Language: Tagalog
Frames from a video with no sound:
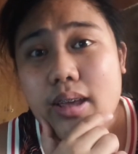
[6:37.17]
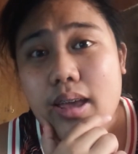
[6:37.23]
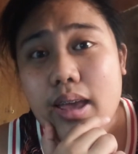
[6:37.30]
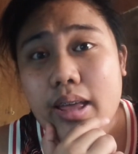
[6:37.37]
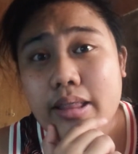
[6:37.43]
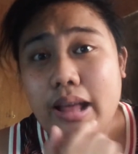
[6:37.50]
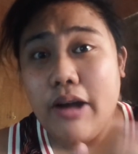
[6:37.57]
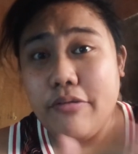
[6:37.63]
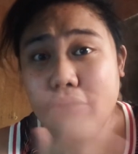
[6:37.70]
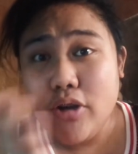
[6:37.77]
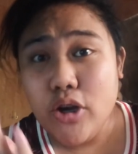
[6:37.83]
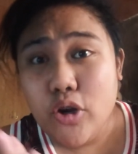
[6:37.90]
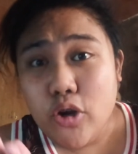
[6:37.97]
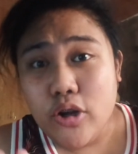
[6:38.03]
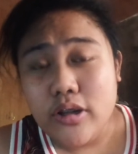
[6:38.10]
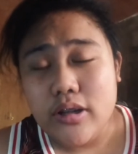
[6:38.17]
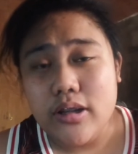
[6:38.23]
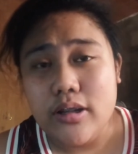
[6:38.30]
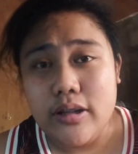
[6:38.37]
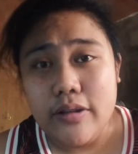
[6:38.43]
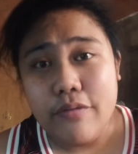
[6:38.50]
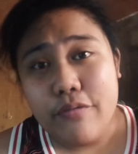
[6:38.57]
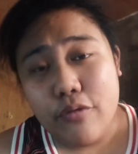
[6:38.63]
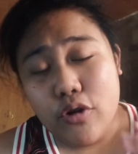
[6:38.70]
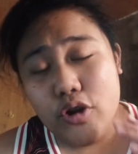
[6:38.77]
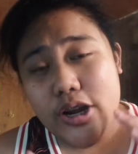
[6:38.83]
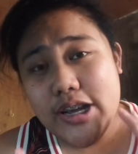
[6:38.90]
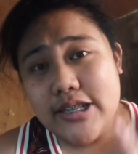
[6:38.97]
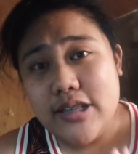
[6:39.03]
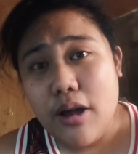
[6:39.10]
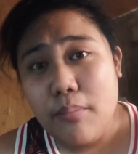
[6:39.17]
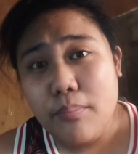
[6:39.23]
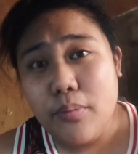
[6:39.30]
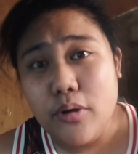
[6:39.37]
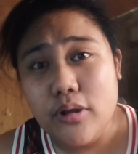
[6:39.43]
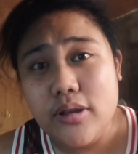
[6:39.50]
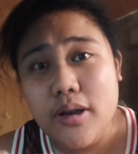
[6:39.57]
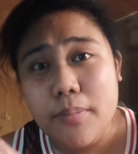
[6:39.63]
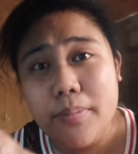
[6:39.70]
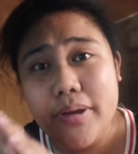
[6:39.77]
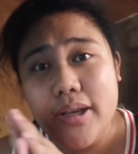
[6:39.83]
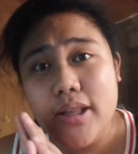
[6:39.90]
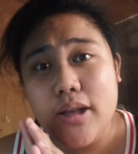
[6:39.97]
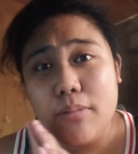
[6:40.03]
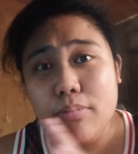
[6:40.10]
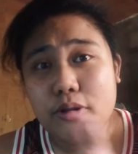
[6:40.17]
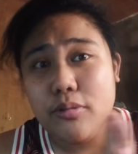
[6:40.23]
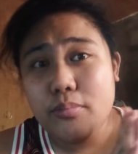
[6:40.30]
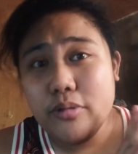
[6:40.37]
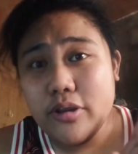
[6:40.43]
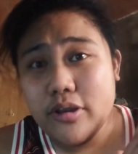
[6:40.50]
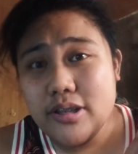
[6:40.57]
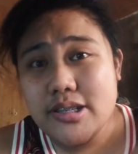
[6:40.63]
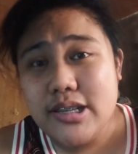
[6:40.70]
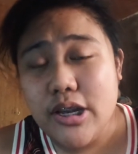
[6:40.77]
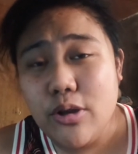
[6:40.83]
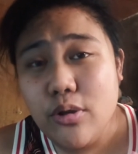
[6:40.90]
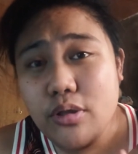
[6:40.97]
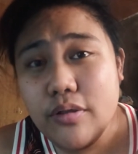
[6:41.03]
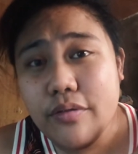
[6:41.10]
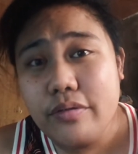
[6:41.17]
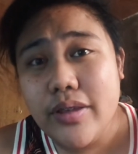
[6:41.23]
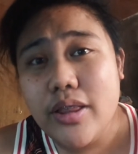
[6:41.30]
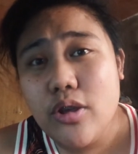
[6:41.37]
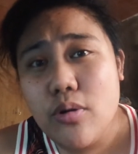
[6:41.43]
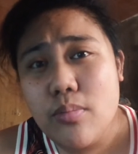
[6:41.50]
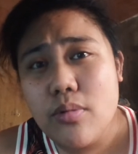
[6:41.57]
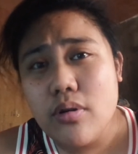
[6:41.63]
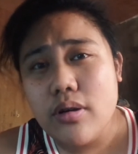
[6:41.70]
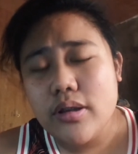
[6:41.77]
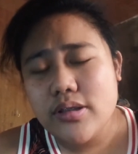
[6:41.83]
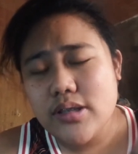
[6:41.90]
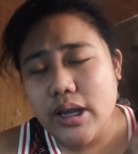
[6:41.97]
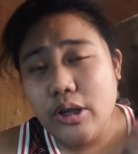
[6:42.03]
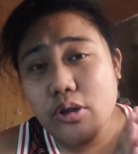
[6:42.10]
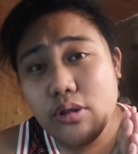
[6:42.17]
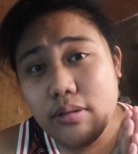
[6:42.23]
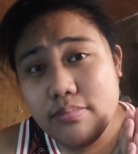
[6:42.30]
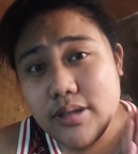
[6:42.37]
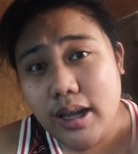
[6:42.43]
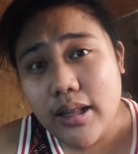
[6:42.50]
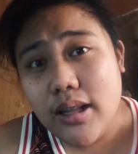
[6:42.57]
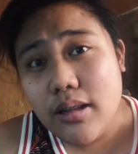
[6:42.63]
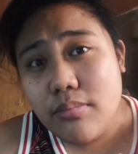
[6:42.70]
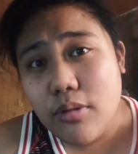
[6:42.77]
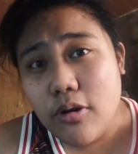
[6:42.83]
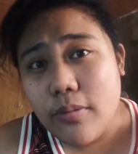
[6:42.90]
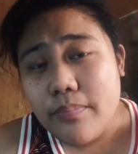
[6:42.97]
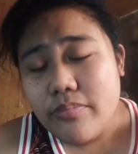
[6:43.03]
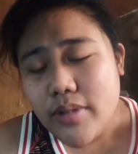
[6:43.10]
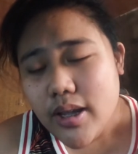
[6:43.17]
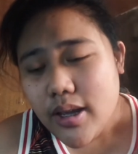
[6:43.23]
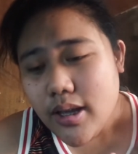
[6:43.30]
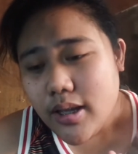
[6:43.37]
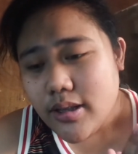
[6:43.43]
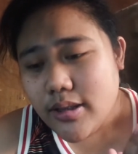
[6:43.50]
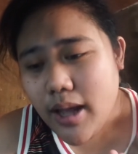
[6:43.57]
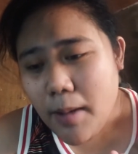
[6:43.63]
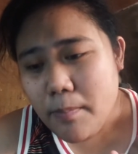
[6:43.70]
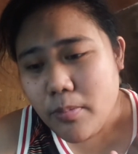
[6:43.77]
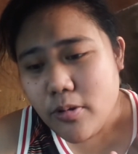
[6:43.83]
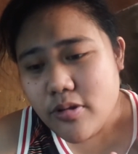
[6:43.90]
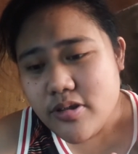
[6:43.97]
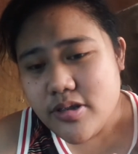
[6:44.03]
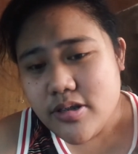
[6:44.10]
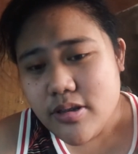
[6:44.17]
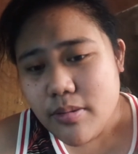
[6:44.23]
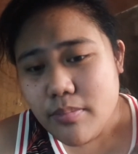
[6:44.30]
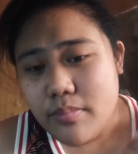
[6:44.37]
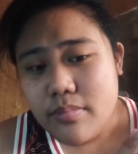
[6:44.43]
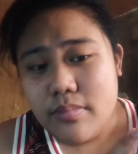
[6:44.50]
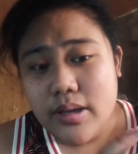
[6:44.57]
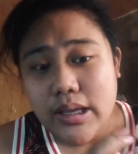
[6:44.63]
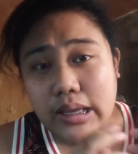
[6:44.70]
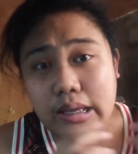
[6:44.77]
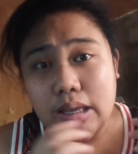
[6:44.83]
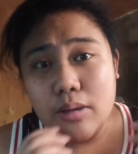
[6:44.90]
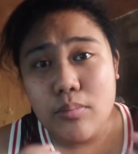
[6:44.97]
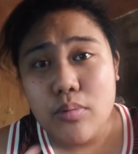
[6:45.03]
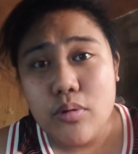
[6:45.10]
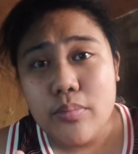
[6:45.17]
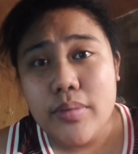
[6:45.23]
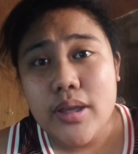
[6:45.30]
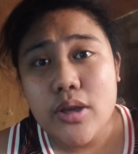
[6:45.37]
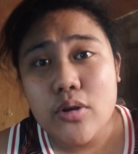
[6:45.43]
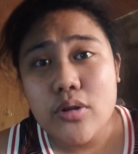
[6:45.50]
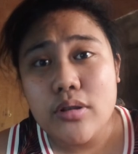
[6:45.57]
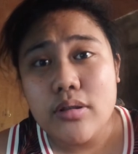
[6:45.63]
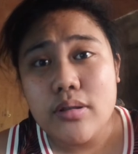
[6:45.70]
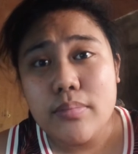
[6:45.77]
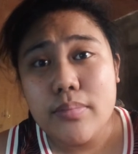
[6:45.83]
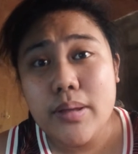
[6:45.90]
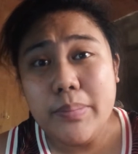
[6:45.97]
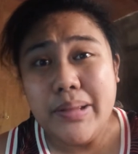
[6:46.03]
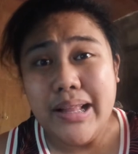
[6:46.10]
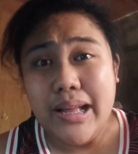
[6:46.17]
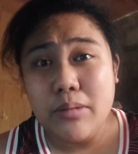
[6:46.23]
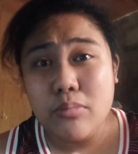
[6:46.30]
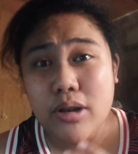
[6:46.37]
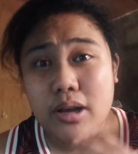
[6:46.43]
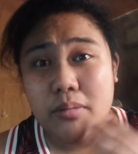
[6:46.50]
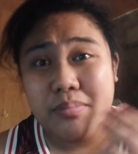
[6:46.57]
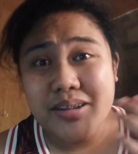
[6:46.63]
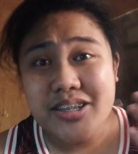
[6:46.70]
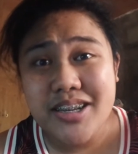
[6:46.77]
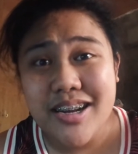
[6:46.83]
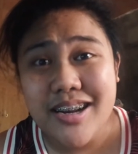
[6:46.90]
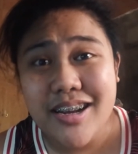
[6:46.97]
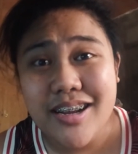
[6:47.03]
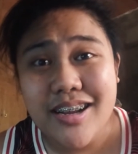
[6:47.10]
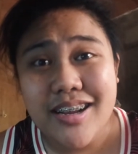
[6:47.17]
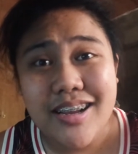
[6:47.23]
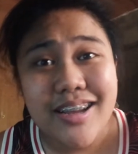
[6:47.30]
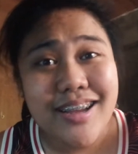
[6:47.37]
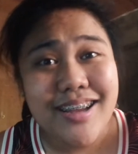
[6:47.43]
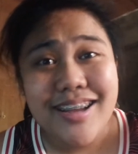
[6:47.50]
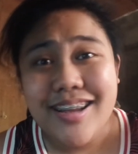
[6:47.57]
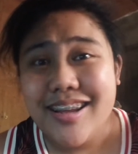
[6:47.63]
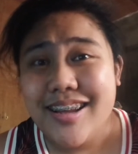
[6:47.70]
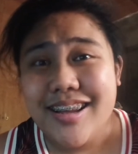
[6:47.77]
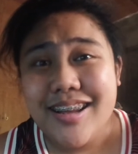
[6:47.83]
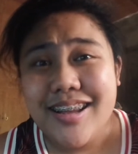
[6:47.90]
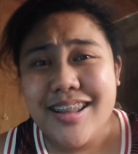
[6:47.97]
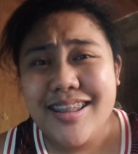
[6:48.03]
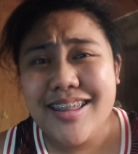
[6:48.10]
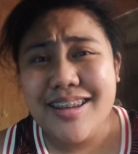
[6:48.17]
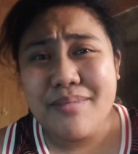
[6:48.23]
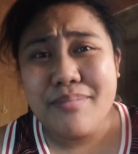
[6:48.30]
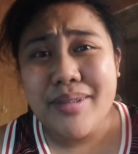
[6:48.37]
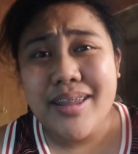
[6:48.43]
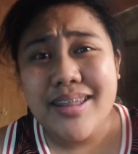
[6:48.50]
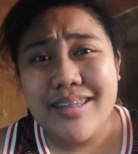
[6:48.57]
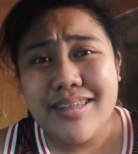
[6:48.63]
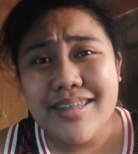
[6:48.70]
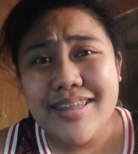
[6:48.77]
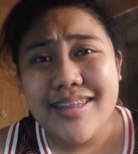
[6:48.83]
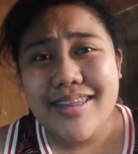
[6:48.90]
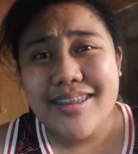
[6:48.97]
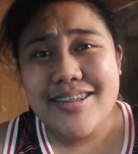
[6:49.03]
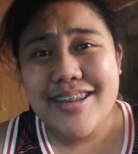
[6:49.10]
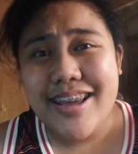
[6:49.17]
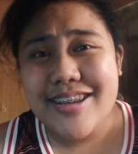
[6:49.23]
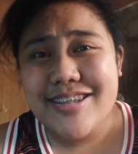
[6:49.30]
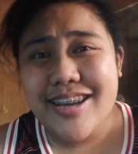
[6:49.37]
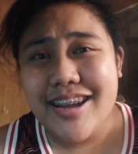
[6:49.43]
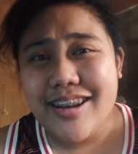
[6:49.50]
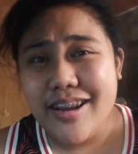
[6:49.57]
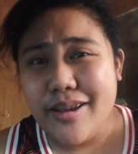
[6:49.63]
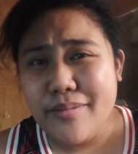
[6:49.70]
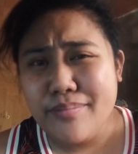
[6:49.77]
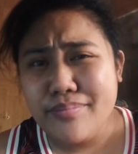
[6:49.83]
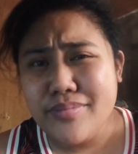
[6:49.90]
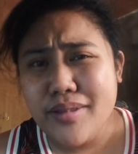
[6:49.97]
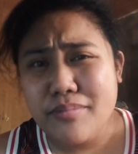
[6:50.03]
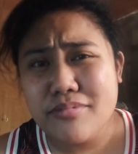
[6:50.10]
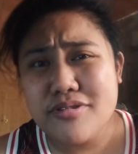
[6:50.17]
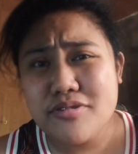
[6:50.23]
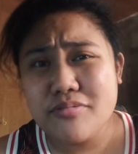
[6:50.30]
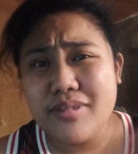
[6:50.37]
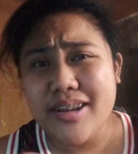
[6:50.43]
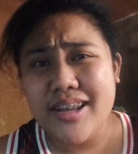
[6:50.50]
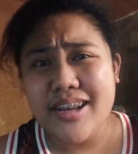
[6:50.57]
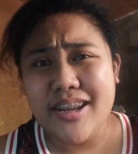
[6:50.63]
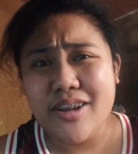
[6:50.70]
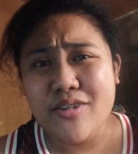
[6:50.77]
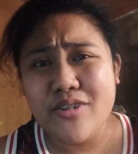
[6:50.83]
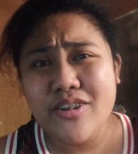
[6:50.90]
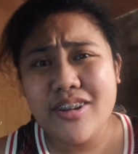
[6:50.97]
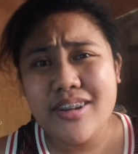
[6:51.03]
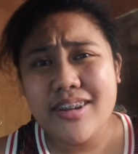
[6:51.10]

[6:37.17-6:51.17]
And after nun, mm, for example, kapag in-upload mo yun sa YouTube video mo, sa YouTube channel mo, tapos, magiging bumi yun, bibilhan mo lang ba siya ng damit sa H&M, tapos wala na yun?